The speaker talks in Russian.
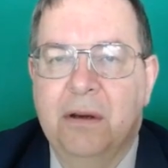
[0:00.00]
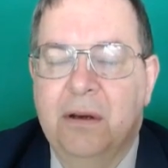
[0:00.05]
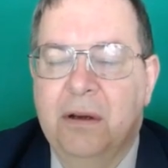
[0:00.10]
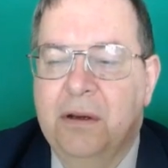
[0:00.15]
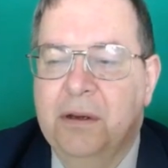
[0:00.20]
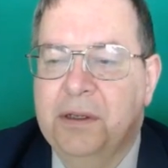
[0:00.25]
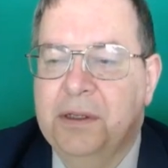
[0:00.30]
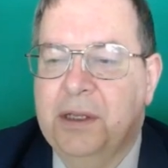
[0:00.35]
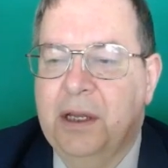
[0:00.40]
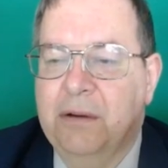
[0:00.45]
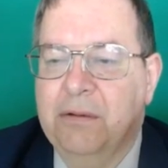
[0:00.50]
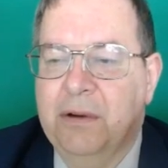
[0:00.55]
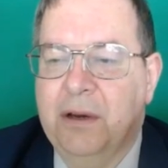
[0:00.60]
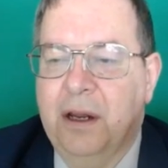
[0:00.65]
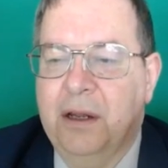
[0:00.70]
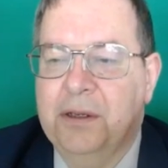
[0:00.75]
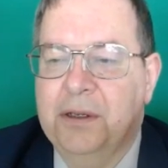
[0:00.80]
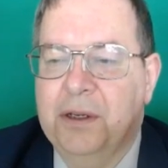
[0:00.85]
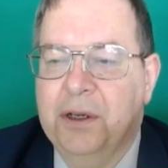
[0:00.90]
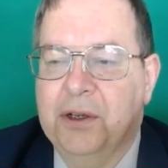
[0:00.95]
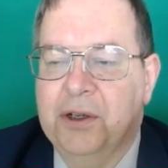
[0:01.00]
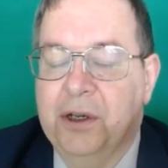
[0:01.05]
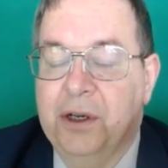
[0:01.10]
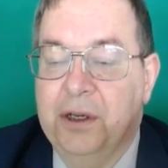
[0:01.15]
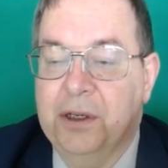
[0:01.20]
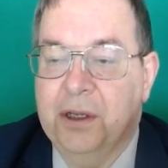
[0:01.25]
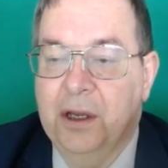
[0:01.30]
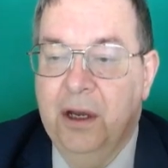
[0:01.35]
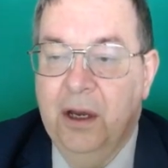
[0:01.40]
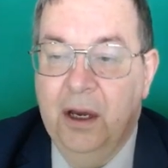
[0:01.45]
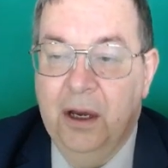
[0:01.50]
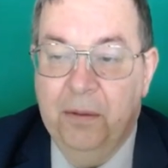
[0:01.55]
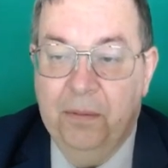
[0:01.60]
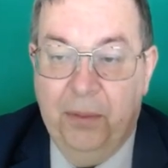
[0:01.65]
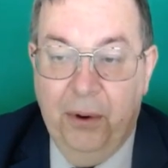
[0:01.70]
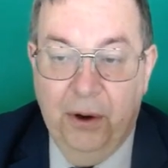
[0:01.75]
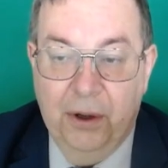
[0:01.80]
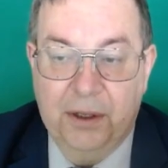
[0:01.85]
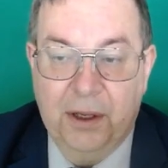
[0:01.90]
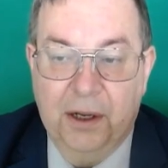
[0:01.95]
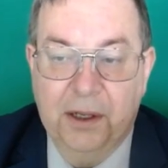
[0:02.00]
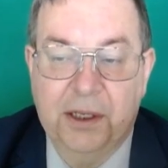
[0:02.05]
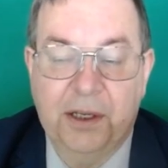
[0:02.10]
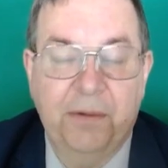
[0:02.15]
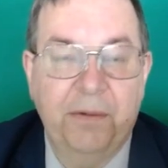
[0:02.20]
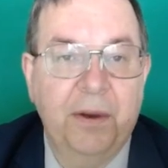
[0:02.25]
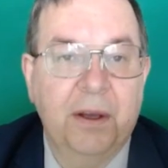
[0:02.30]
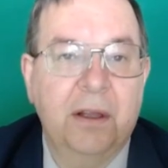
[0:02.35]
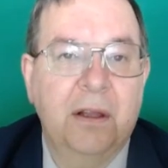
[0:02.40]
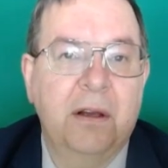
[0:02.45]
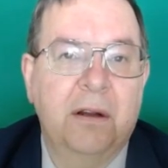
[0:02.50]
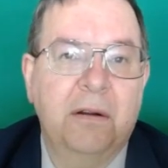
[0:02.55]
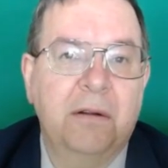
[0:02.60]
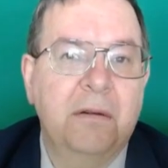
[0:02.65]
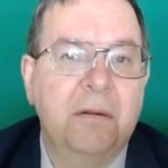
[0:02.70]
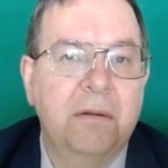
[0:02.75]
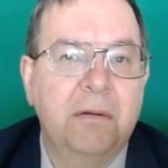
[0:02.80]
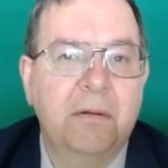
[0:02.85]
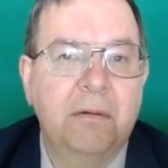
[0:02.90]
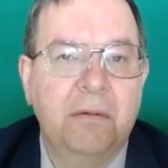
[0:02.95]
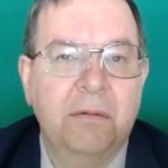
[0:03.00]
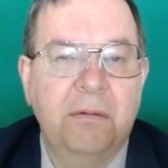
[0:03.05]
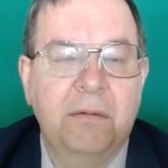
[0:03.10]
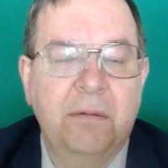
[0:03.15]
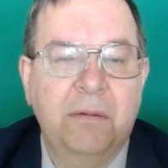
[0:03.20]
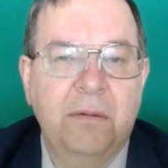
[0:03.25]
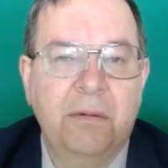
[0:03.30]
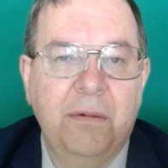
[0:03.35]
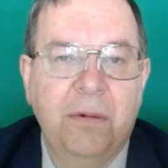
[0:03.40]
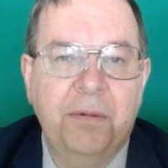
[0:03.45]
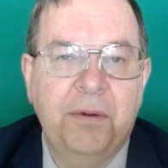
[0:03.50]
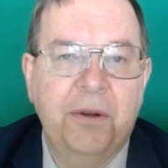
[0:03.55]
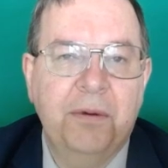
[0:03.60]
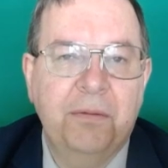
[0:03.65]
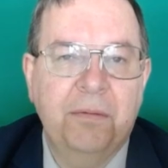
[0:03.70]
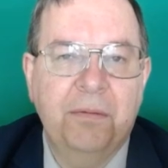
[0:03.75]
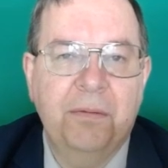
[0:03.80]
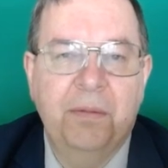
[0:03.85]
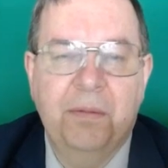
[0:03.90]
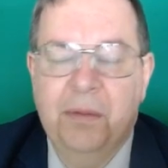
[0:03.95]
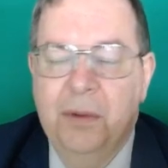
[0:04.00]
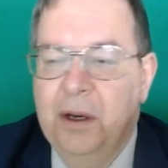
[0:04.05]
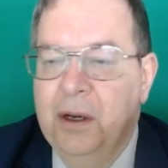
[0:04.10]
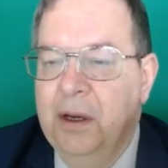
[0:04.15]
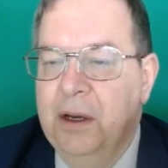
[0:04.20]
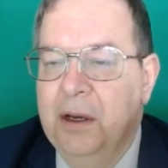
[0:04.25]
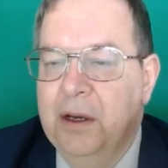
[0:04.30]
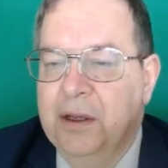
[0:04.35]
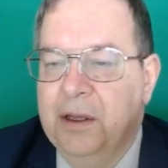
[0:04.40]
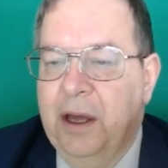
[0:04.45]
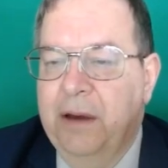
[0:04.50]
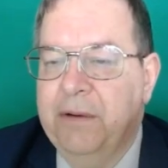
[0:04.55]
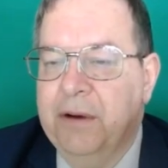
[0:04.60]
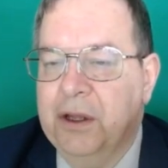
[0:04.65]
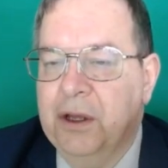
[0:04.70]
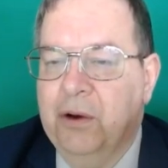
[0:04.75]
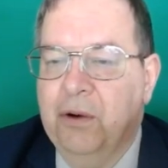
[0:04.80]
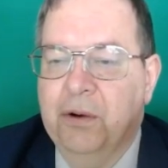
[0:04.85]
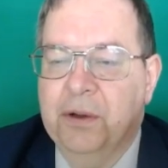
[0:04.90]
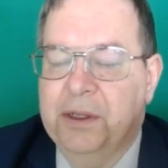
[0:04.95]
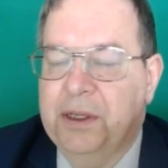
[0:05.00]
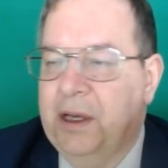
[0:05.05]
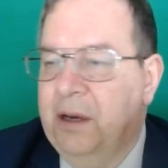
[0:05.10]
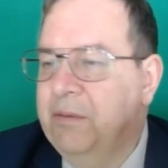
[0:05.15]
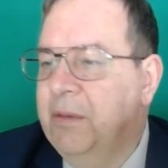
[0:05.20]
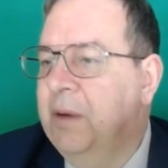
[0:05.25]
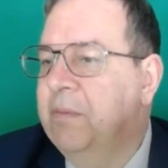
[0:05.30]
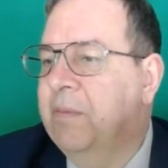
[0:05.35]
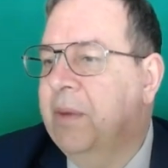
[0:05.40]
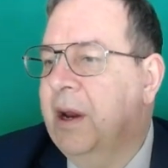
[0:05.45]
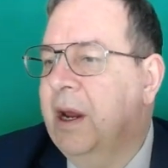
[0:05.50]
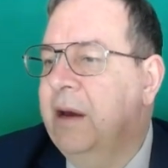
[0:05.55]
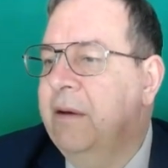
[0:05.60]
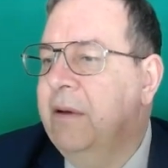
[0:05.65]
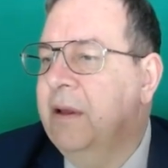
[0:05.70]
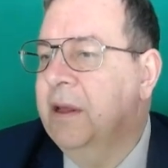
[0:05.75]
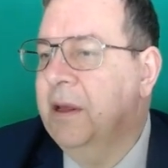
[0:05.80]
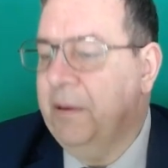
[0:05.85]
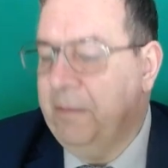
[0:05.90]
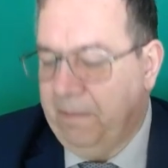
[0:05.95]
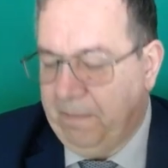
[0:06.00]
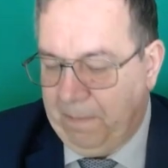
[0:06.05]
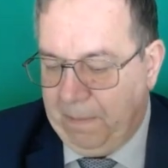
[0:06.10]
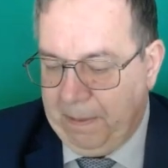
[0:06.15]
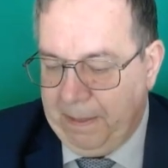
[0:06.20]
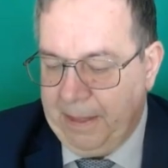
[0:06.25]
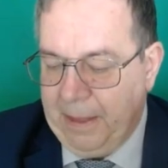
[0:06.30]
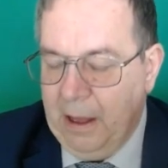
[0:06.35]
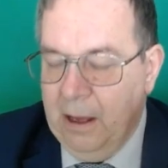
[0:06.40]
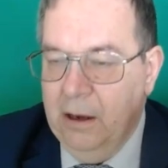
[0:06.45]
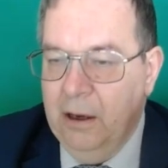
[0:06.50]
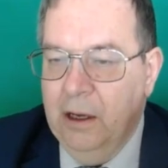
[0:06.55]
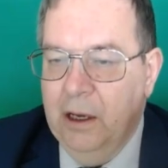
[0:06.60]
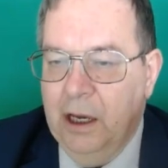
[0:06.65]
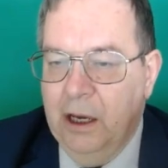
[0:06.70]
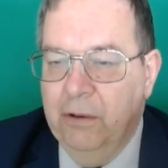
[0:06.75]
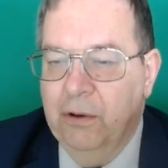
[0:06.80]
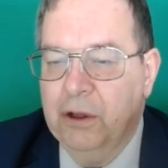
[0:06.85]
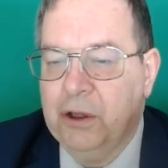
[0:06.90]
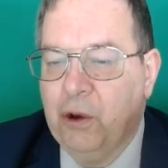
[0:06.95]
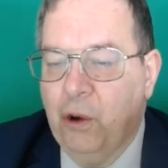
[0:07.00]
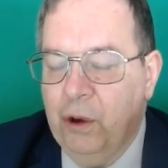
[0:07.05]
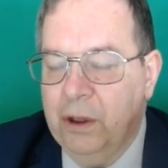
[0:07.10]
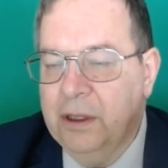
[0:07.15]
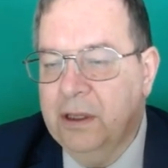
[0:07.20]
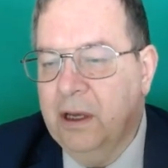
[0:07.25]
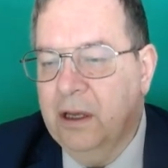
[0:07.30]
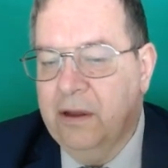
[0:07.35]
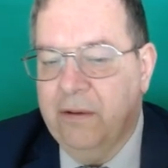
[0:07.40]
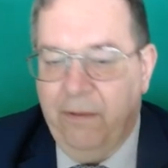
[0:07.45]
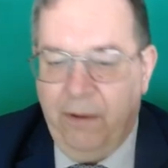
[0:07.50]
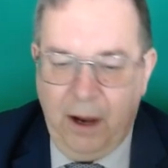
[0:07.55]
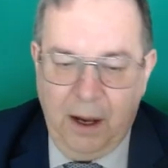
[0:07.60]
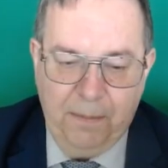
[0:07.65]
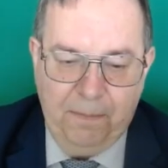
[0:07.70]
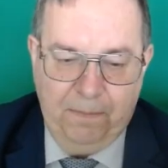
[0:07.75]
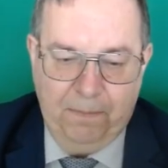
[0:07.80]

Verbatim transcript: Стал играть С6. Петр Свидлер. В общем, наверное, ход самый правильный. И вот конь d2.